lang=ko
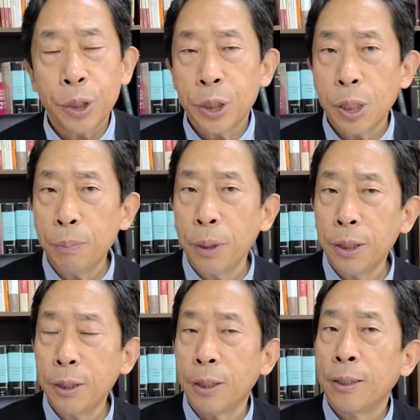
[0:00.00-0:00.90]
그러나
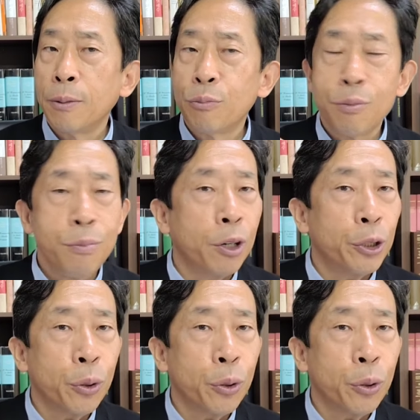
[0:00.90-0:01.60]
실패는 분명한